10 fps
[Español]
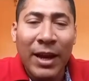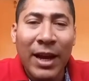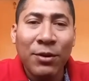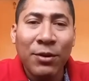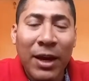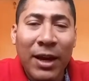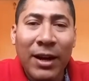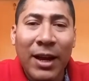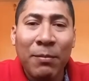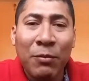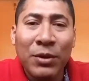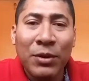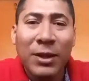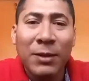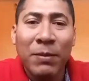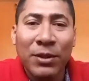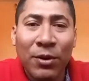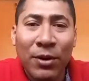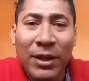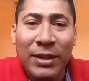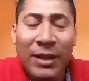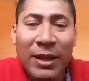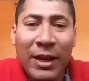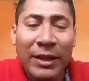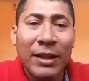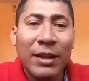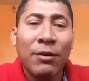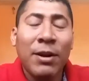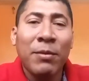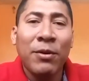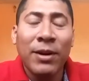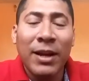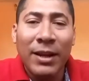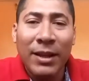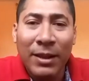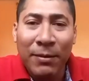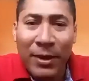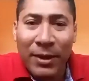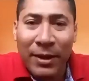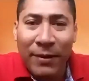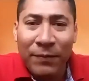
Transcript: Ayudar a muchas personas a tener una mejor calidad de vida,